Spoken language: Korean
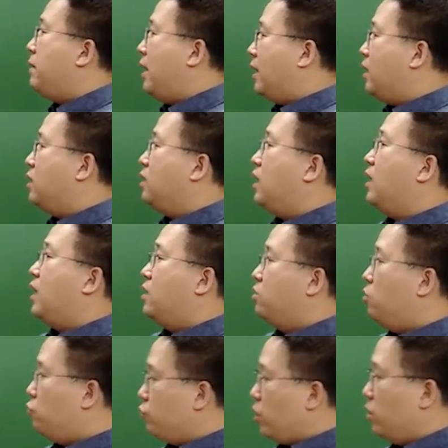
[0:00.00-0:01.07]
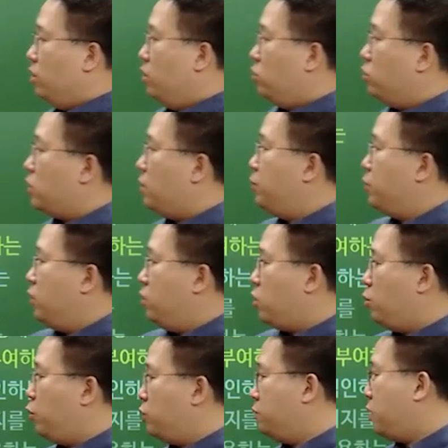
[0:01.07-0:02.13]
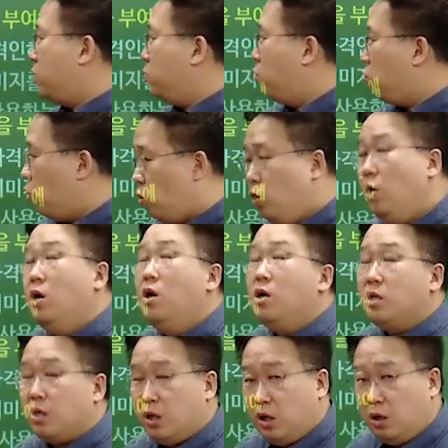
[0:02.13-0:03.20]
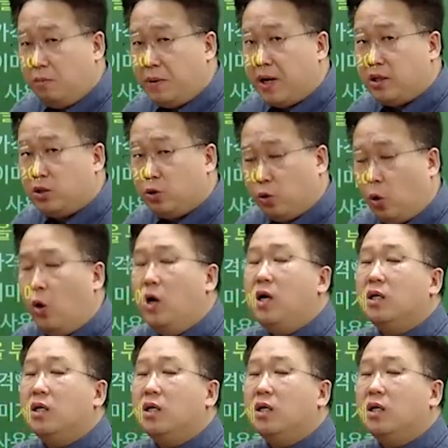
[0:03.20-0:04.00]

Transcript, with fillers: 말한다라는 거고요. 그래서 한번 읽어보시면 되는 거고 일반적으로